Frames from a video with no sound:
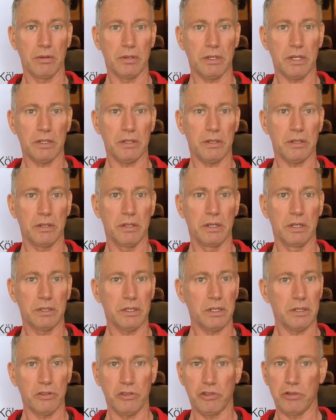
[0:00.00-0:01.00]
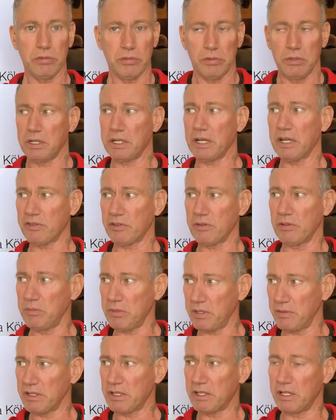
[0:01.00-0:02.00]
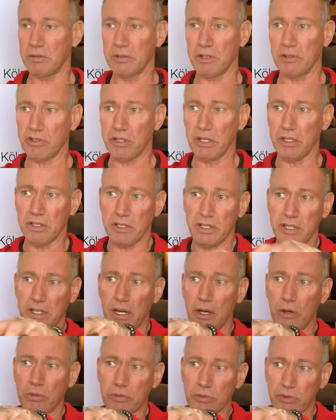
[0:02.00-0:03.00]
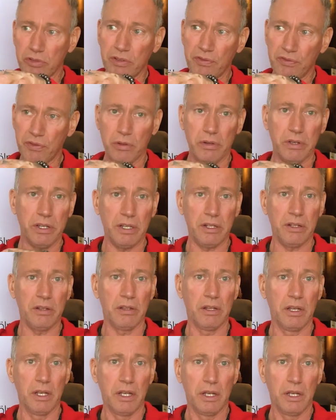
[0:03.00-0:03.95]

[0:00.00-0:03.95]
Das, das ist schon eine krasse Nummer, was hier. Und dann stellen die die Autos hier vorher hin.